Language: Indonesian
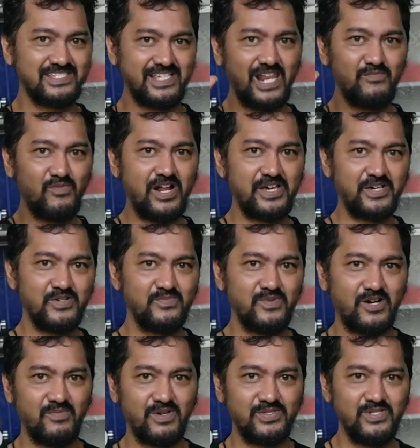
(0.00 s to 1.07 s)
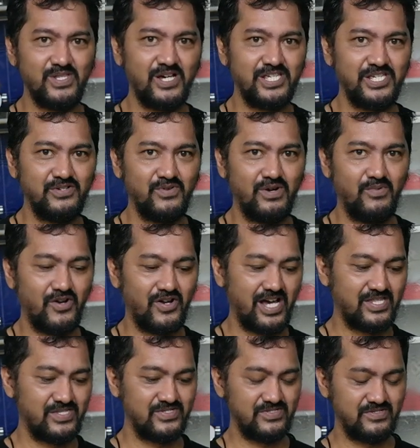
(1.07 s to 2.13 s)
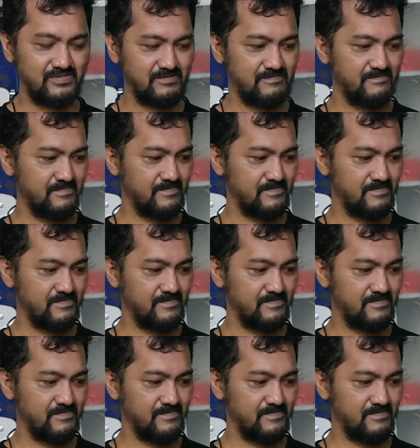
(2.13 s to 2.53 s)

Assalamualaikum warahmatullahi wabarakatuh.